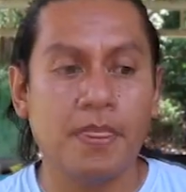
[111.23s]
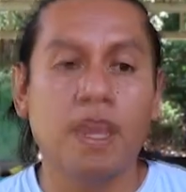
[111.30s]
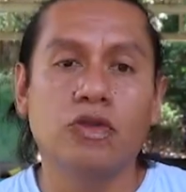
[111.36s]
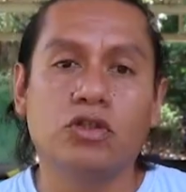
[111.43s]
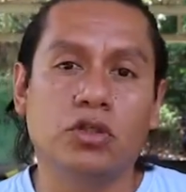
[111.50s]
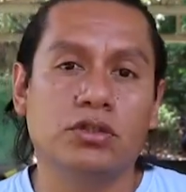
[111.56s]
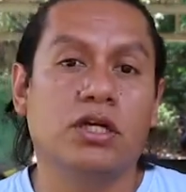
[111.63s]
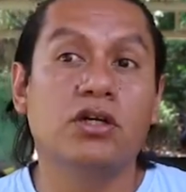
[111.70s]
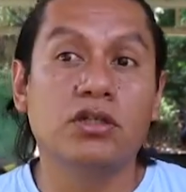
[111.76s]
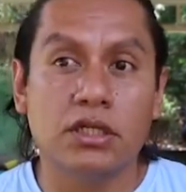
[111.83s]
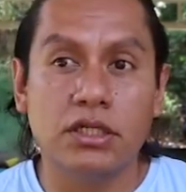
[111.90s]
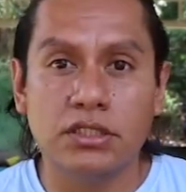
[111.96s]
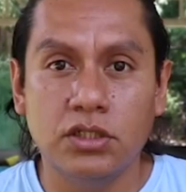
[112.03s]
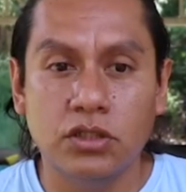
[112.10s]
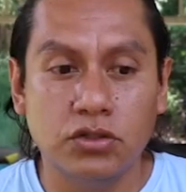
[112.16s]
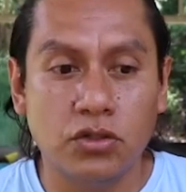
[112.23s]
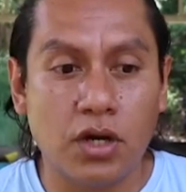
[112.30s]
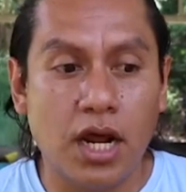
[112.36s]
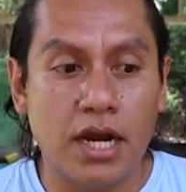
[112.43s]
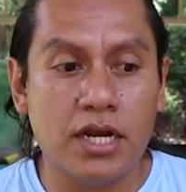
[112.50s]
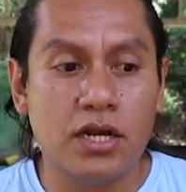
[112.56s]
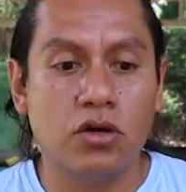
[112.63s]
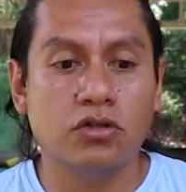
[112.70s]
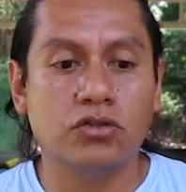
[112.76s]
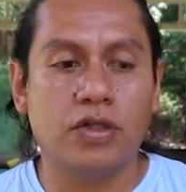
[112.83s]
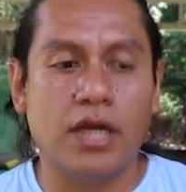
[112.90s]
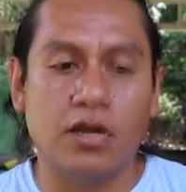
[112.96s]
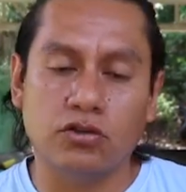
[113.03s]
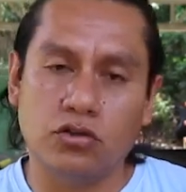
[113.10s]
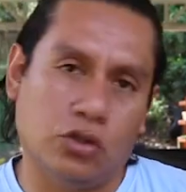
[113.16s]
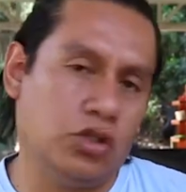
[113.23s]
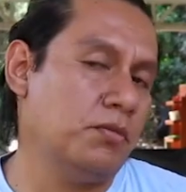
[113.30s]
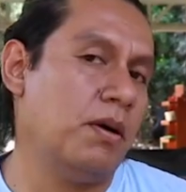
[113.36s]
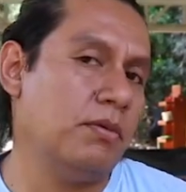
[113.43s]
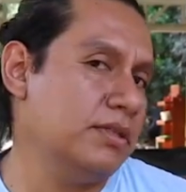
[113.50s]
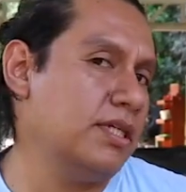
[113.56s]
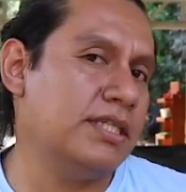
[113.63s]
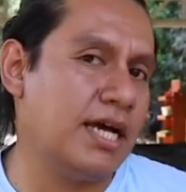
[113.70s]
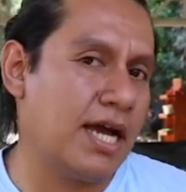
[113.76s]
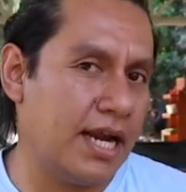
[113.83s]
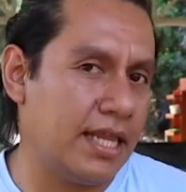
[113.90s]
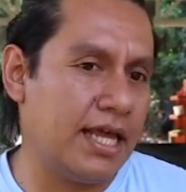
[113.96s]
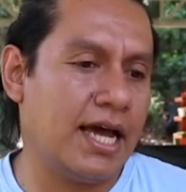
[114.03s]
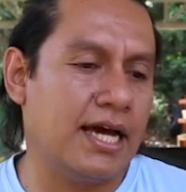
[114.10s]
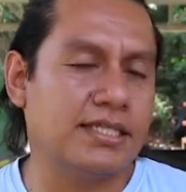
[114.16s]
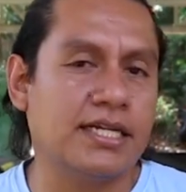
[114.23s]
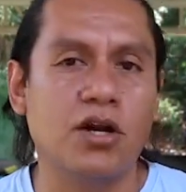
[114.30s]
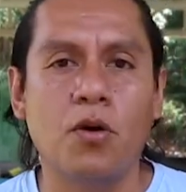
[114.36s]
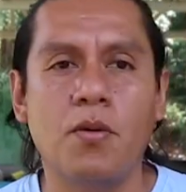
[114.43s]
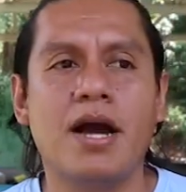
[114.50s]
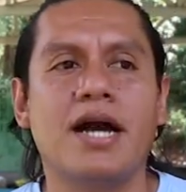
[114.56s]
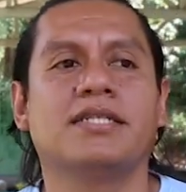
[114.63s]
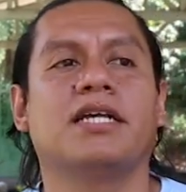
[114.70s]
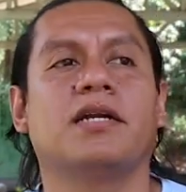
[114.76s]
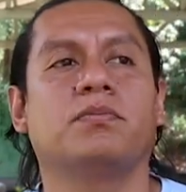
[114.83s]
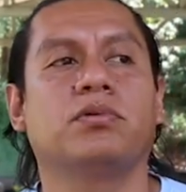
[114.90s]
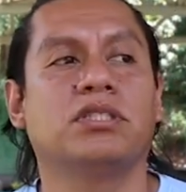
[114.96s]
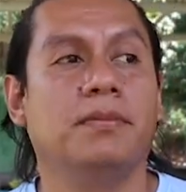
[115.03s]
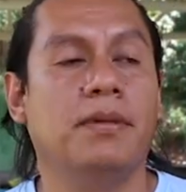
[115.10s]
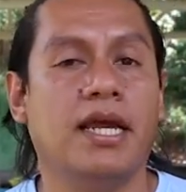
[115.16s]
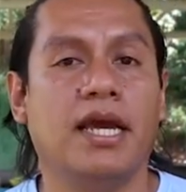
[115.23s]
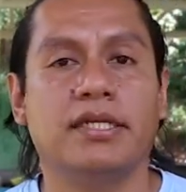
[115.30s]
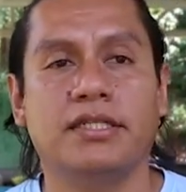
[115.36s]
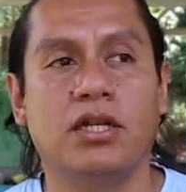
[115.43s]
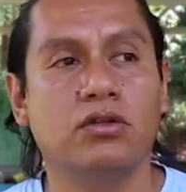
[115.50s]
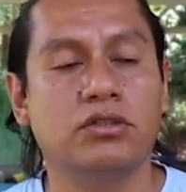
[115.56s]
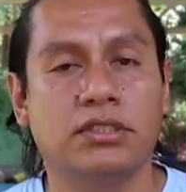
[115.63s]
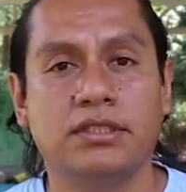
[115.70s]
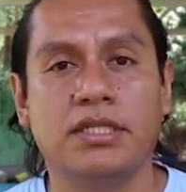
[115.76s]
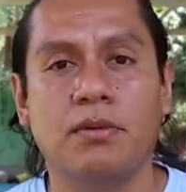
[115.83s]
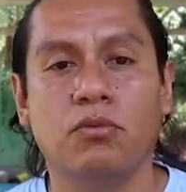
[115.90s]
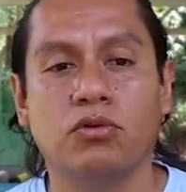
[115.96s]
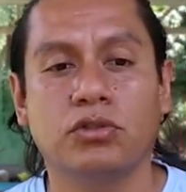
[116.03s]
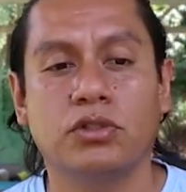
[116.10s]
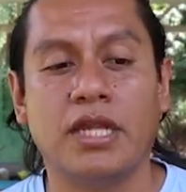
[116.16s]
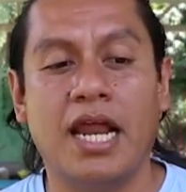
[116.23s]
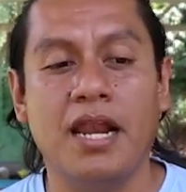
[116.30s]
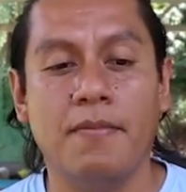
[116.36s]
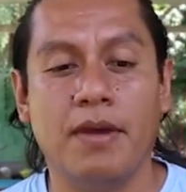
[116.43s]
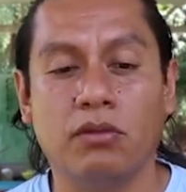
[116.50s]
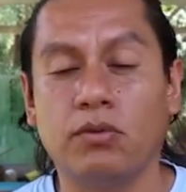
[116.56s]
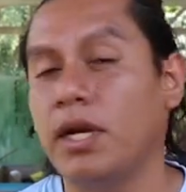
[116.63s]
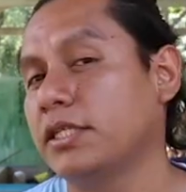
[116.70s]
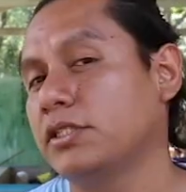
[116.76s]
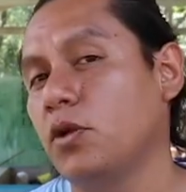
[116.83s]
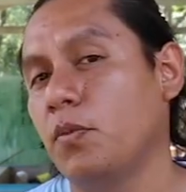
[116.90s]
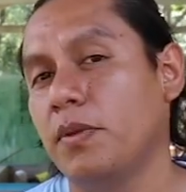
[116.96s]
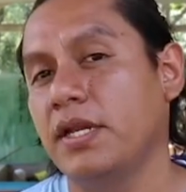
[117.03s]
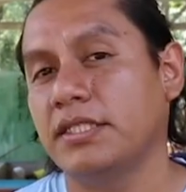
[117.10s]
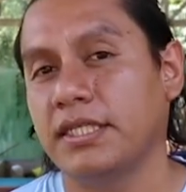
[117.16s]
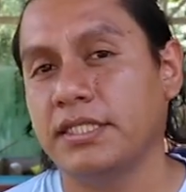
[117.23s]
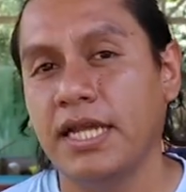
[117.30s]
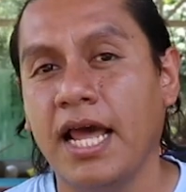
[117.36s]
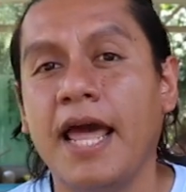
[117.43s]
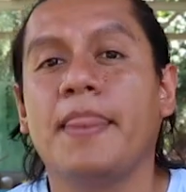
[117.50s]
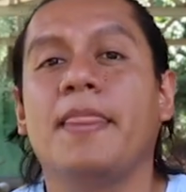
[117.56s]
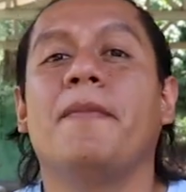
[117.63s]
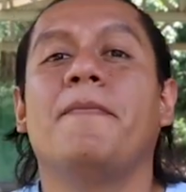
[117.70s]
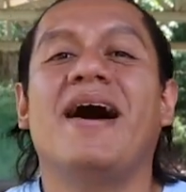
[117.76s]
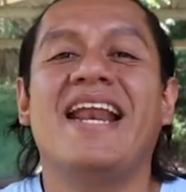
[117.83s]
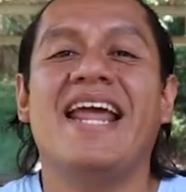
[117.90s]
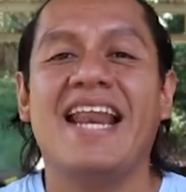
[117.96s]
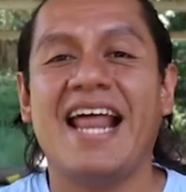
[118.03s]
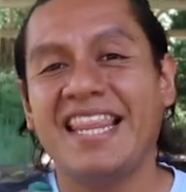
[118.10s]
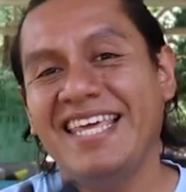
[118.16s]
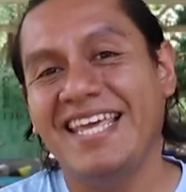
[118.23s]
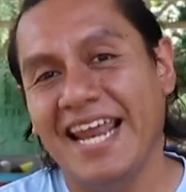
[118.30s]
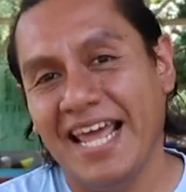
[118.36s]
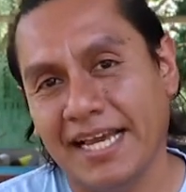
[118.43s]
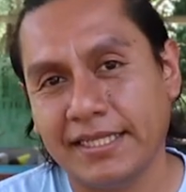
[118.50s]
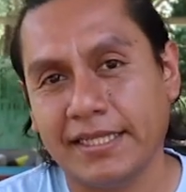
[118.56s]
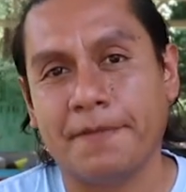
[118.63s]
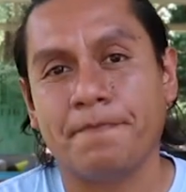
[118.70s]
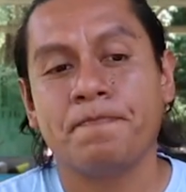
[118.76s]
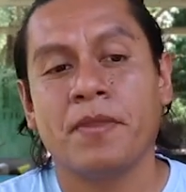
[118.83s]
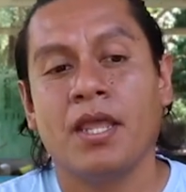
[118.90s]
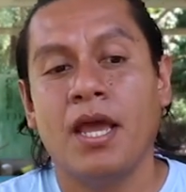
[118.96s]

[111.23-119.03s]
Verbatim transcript: Muchos de los residuos orgánicos que nosotros vamos a sacar de casa no van a ser posible que se los demos de alimento a las lombrices de manera directa